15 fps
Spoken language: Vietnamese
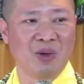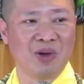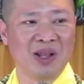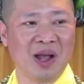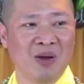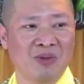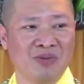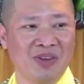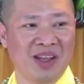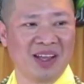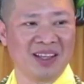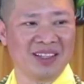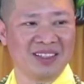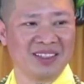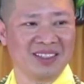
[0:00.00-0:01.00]
Cậu đi học
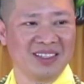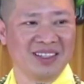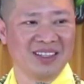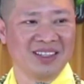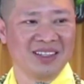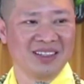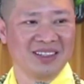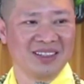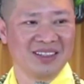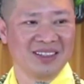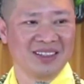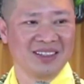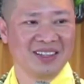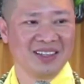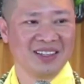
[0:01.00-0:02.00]
về,
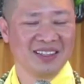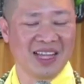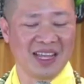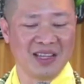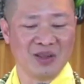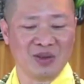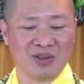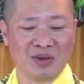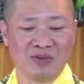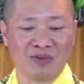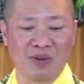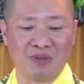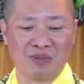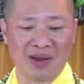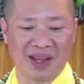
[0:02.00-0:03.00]
chạy vô
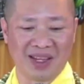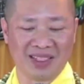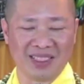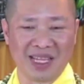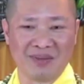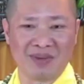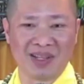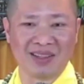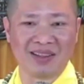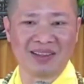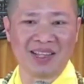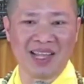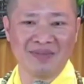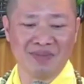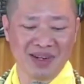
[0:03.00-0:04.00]
trong phòng mẹ xem cái tờ
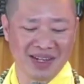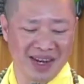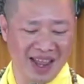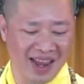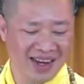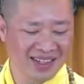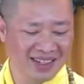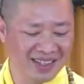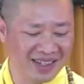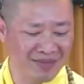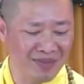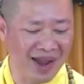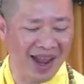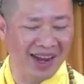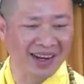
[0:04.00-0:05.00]
giấy mình để trên
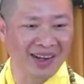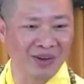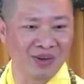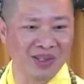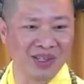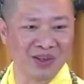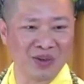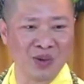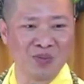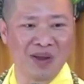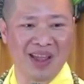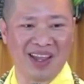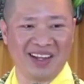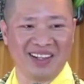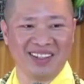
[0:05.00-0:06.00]
cái bàn ở đầu giường của
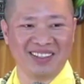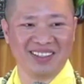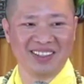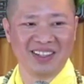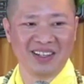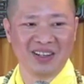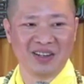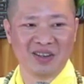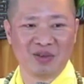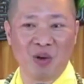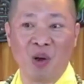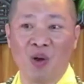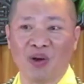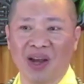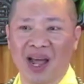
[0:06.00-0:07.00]
mẹ
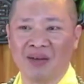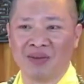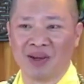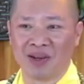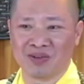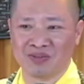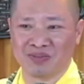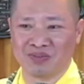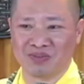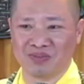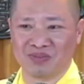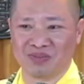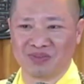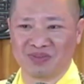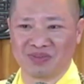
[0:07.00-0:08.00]
có hồi đáp không.